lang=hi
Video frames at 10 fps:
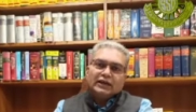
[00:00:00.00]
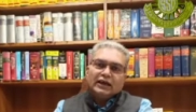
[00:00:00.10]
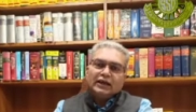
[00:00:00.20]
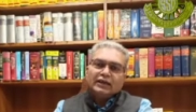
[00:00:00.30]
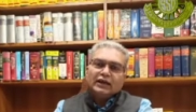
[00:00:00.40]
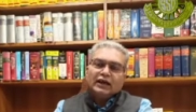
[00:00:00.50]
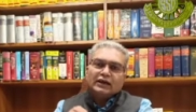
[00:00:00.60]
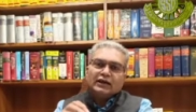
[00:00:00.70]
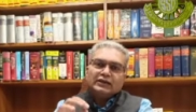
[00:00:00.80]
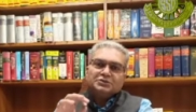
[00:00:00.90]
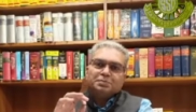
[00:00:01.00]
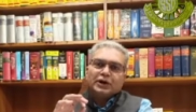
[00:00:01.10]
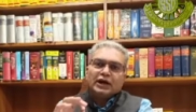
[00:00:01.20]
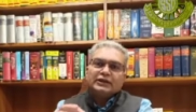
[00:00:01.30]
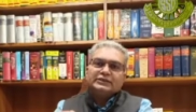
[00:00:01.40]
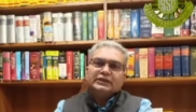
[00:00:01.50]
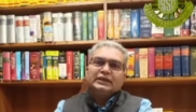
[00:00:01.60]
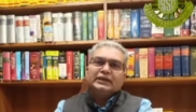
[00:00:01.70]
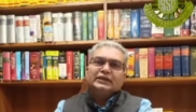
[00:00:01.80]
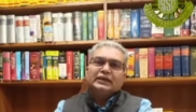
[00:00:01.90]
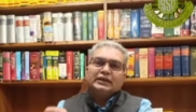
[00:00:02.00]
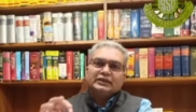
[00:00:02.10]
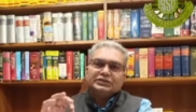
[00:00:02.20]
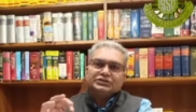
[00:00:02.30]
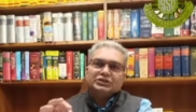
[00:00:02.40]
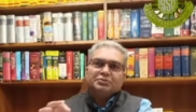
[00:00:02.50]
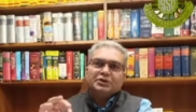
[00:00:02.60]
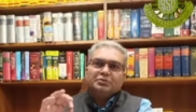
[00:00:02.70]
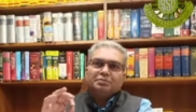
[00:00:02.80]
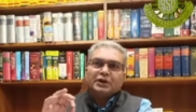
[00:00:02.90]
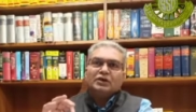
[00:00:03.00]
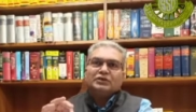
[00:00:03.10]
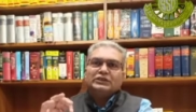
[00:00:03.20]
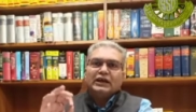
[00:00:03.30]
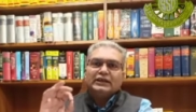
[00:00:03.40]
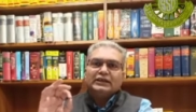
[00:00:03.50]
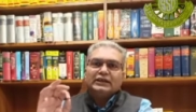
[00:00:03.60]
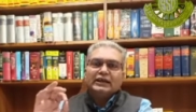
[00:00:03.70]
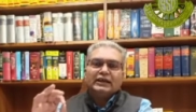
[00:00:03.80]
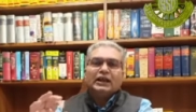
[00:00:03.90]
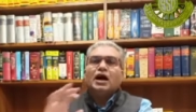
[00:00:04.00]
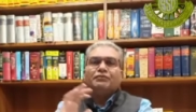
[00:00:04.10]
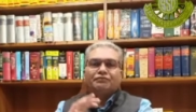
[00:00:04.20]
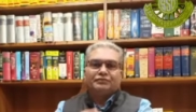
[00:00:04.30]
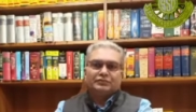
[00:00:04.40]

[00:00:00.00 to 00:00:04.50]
है कि अगर इस पार्ट थ्री के किसी भी प्रावधान के खिलाफ